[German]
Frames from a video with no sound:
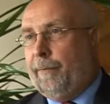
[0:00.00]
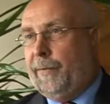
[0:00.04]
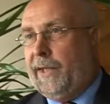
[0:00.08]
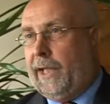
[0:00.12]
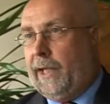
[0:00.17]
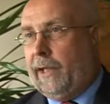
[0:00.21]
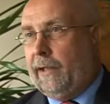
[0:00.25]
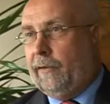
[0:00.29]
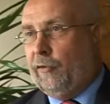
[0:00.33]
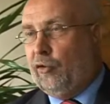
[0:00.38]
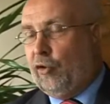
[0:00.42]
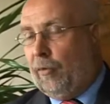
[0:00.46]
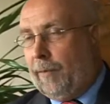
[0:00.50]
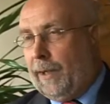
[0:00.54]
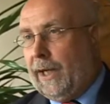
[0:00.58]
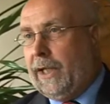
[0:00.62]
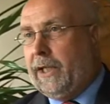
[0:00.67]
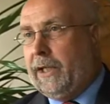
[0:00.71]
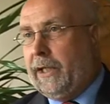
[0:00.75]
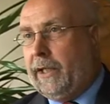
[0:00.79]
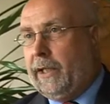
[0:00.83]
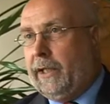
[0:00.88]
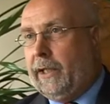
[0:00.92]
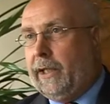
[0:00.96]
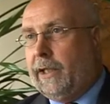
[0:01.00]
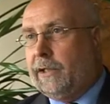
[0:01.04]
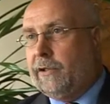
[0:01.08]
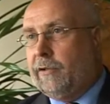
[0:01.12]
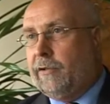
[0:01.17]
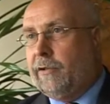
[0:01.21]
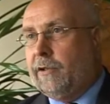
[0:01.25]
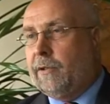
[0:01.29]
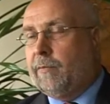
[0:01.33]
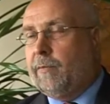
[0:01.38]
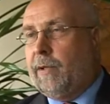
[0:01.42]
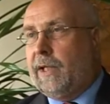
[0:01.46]
der normale
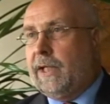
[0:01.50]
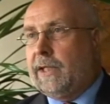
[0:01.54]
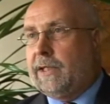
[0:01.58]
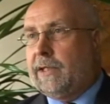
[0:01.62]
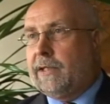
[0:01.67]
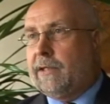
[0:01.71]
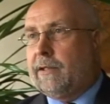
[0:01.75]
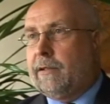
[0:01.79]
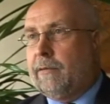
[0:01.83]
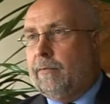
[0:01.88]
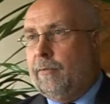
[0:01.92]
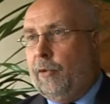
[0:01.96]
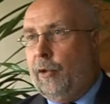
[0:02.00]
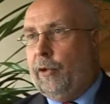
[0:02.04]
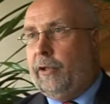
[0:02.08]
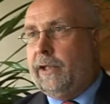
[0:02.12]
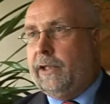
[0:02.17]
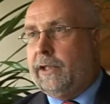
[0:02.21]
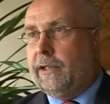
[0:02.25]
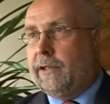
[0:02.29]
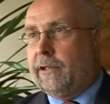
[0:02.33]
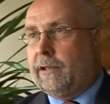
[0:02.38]
Relegationsplatz möglich